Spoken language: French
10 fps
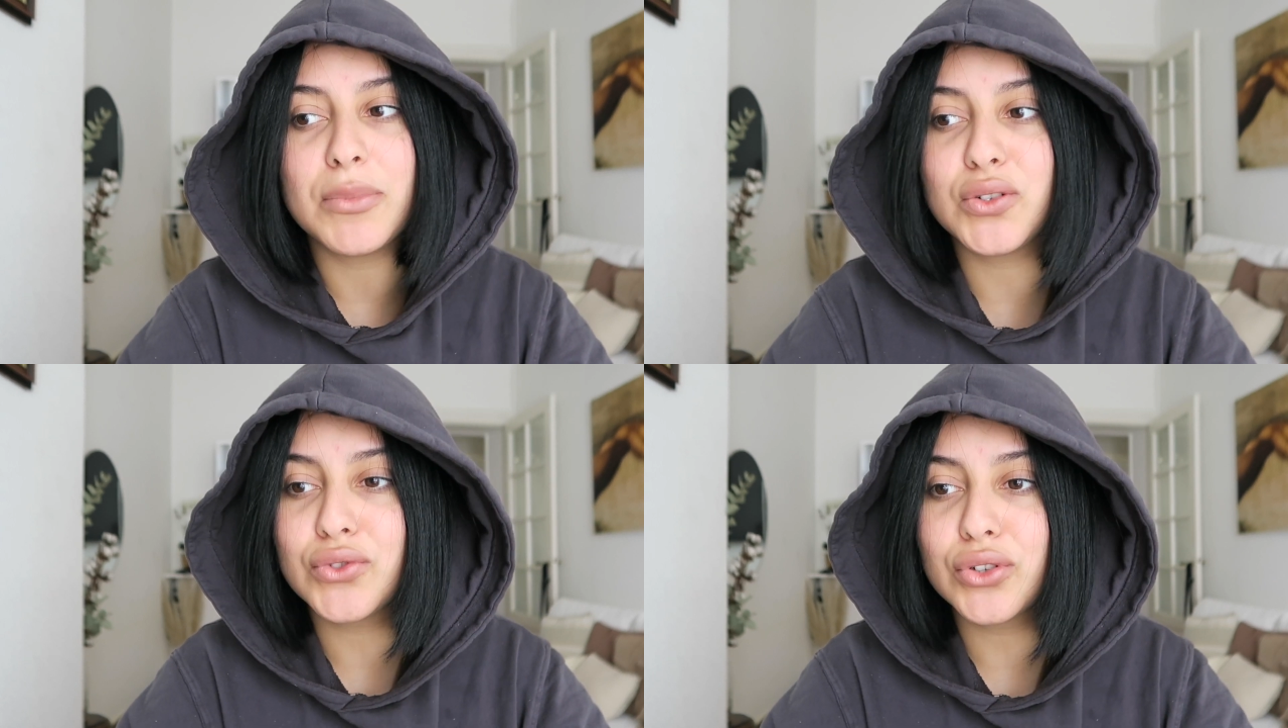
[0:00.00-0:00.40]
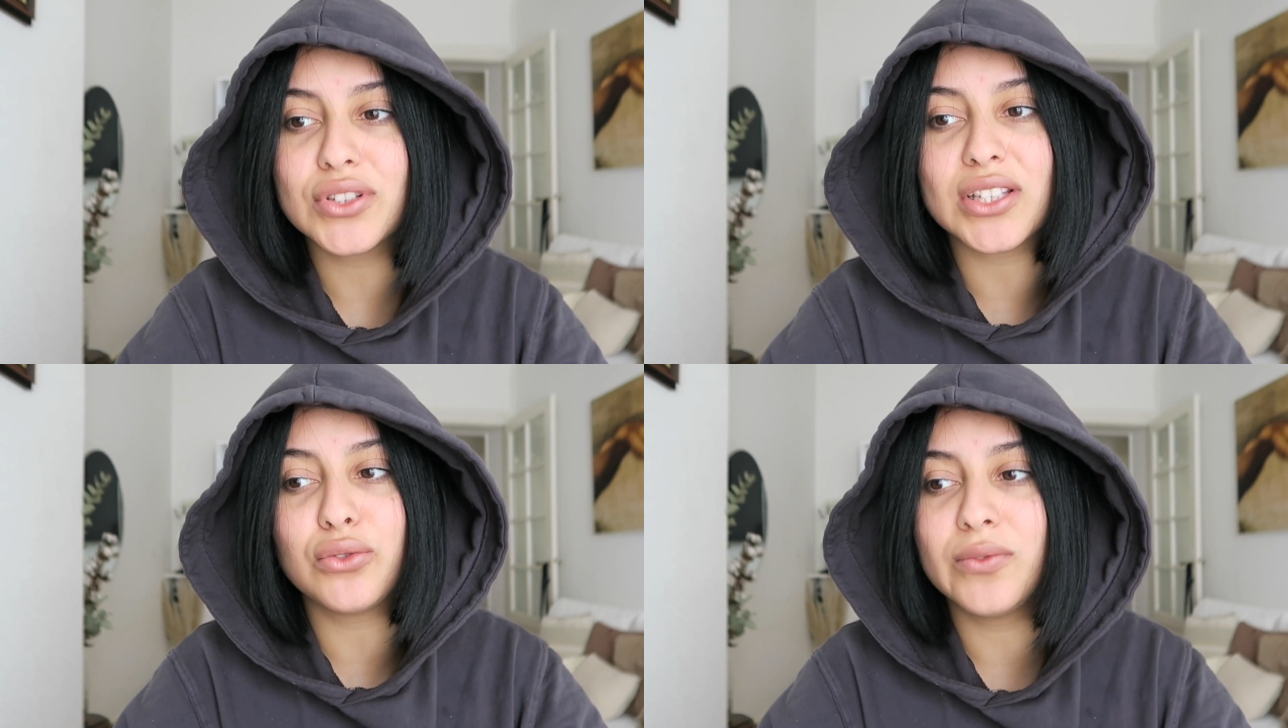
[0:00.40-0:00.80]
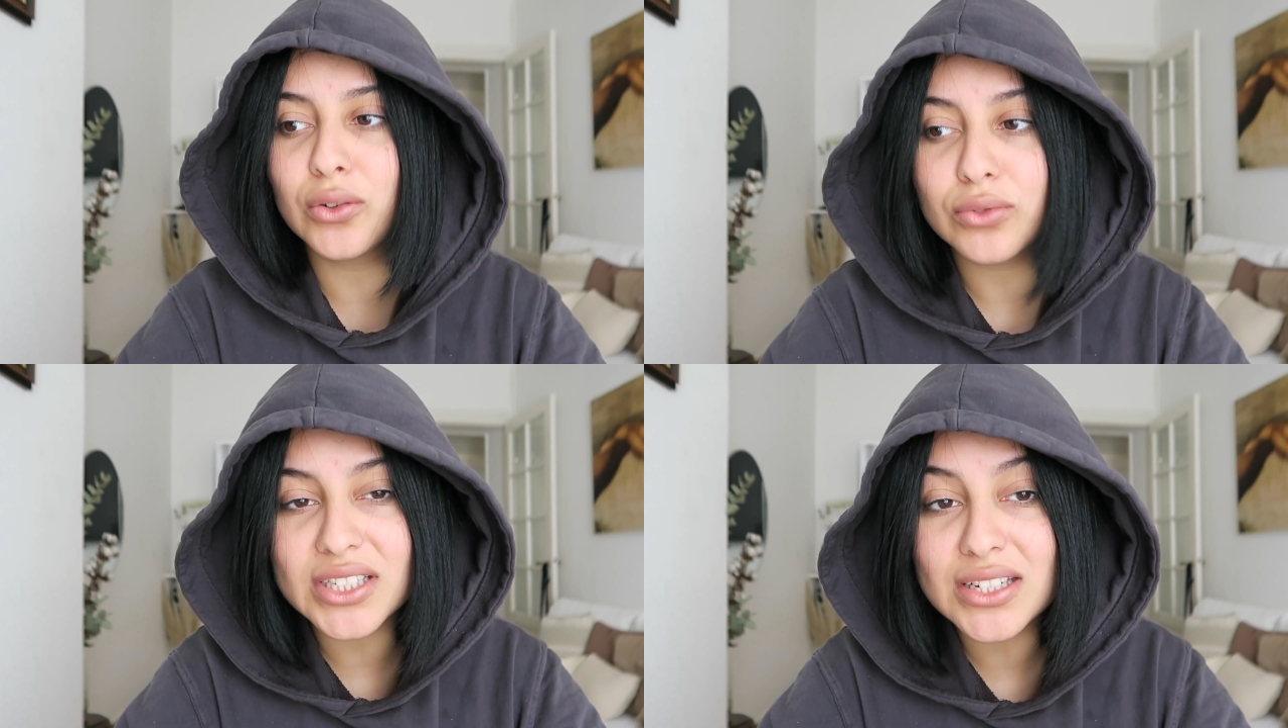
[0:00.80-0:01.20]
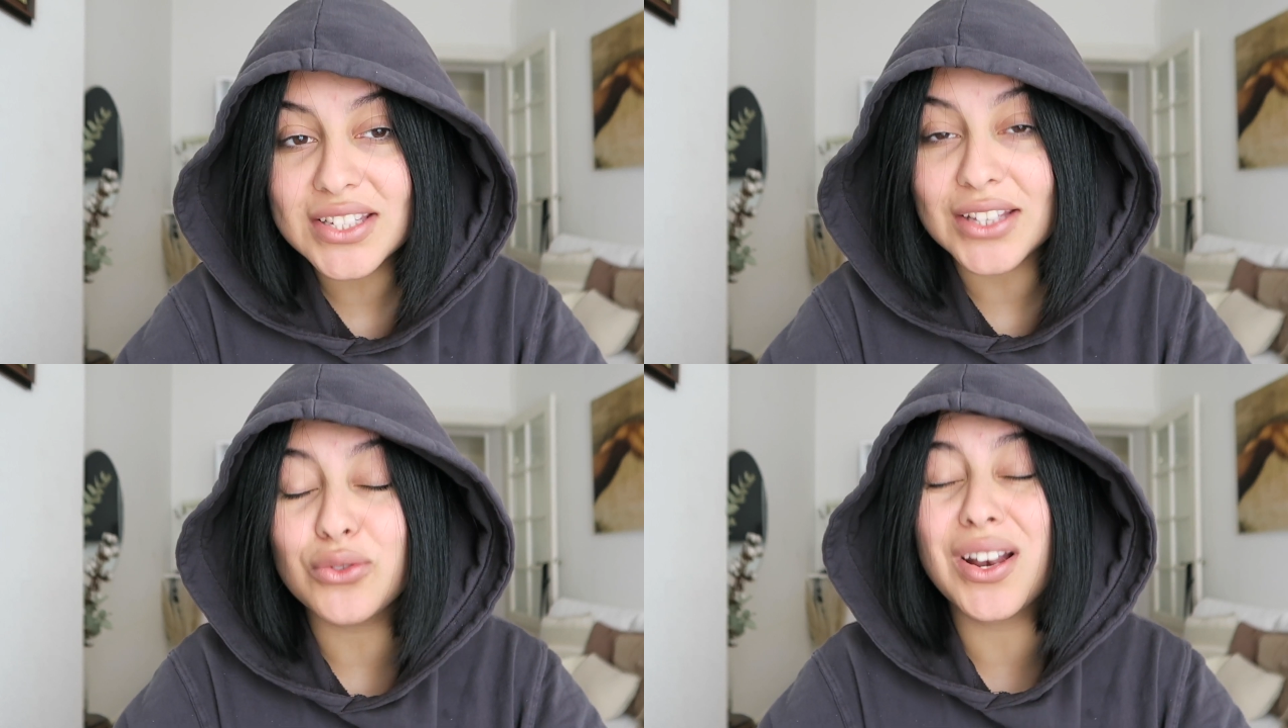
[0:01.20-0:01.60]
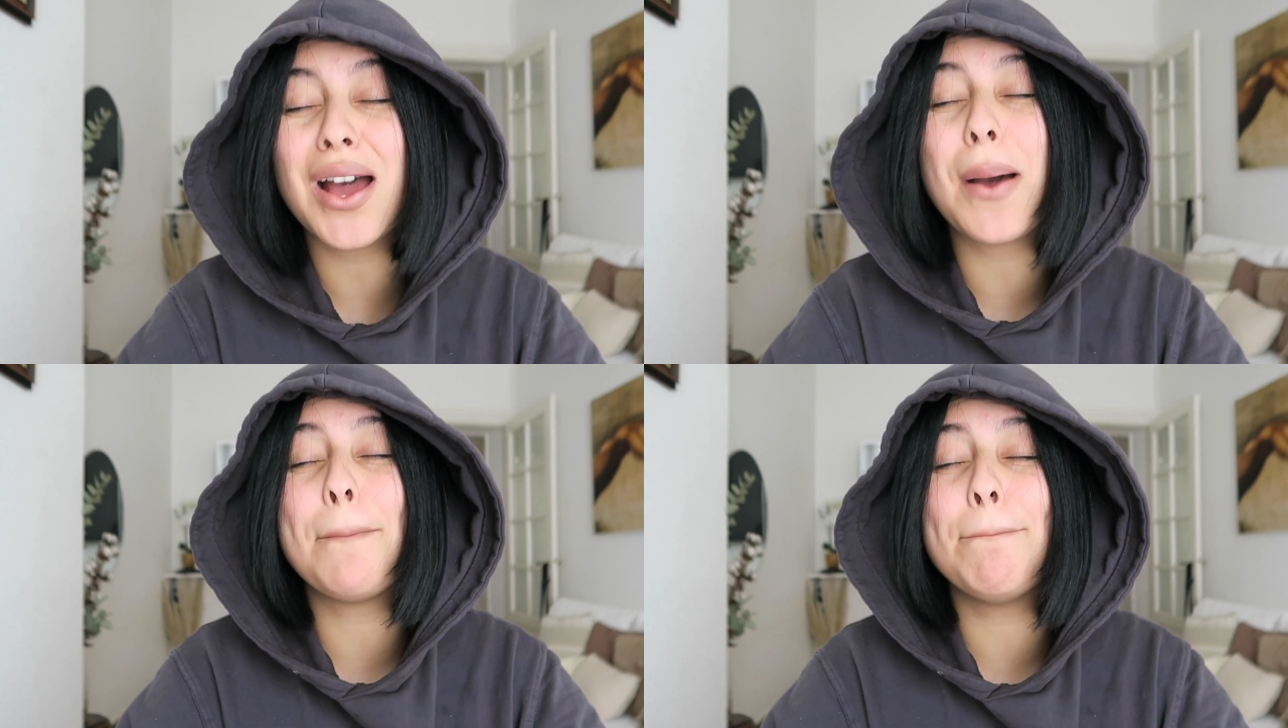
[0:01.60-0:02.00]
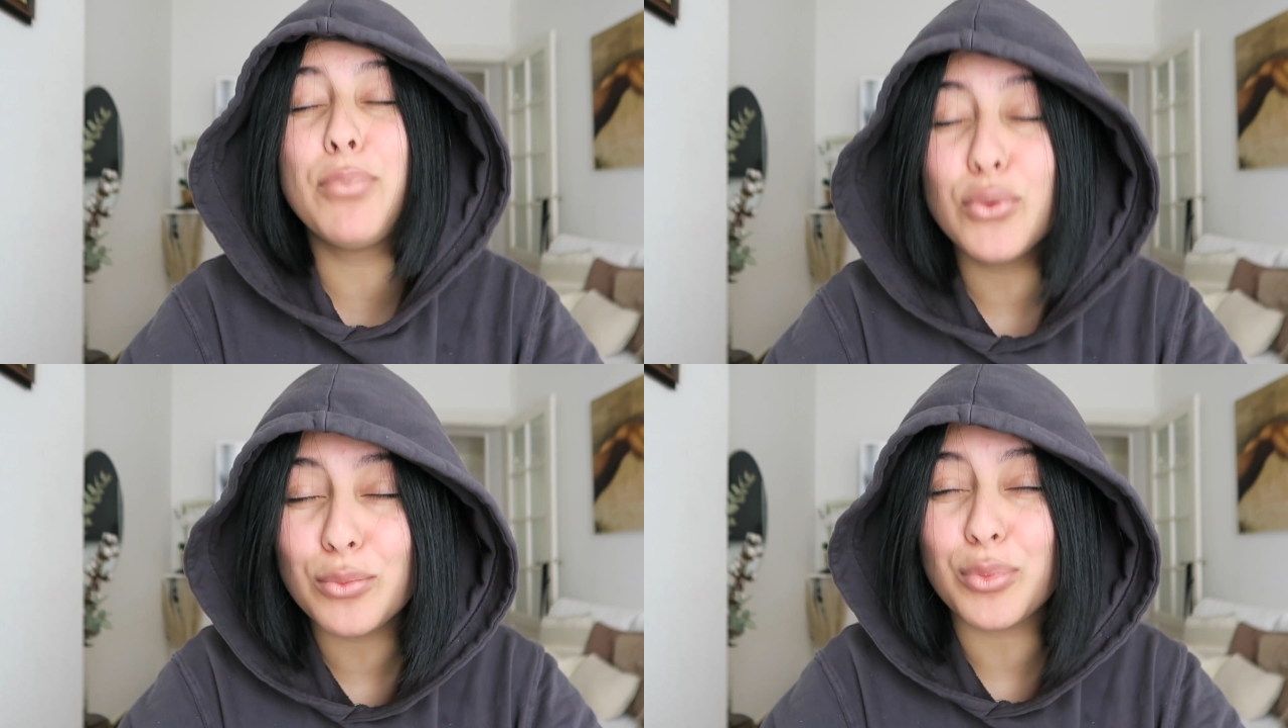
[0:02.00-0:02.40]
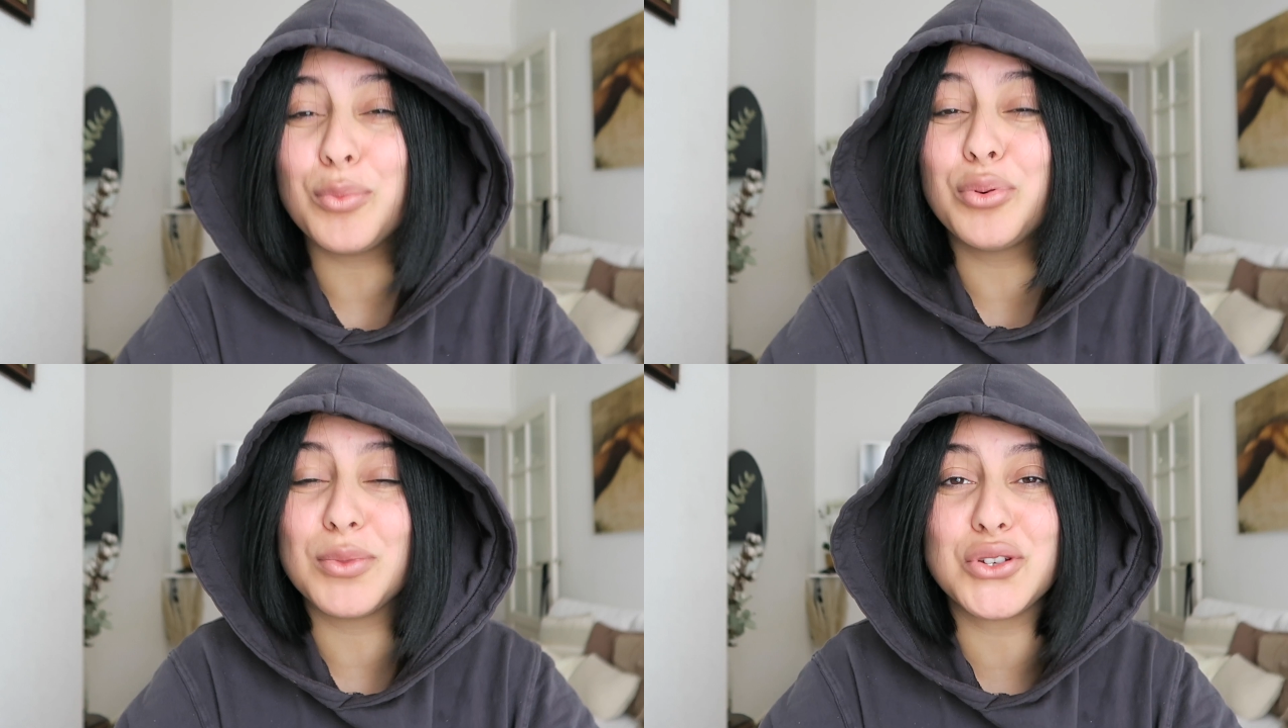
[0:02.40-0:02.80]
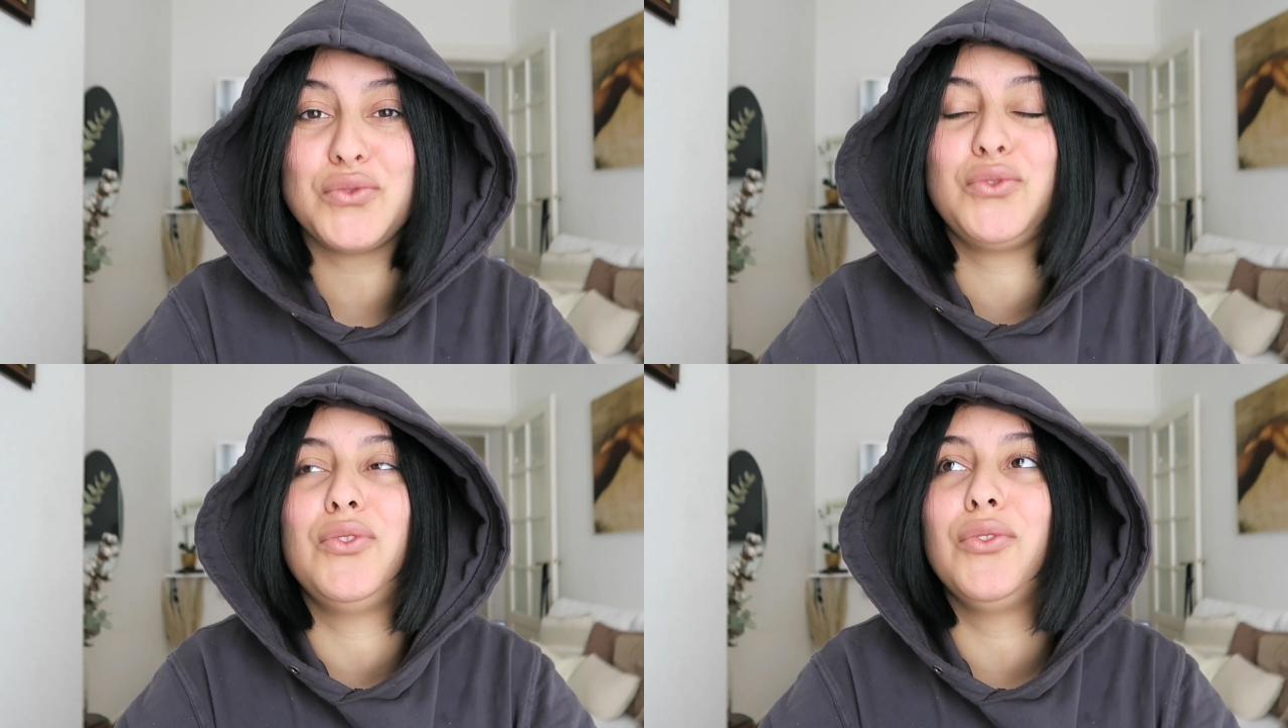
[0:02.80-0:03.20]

Mais je vous jure que cette nouvelle routine c'est de la bombe pour mes cheveux.